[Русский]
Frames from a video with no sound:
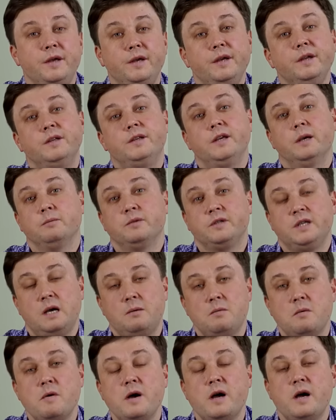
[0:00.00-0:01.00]
и тем
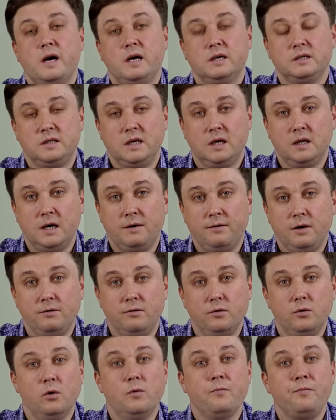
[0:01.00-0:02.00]
самым
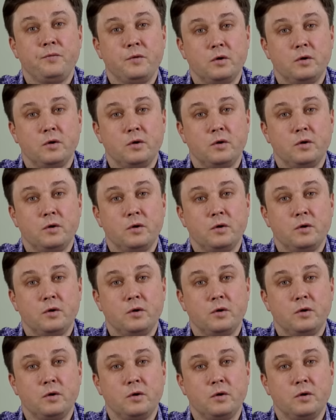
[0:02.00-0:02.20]
останавливаю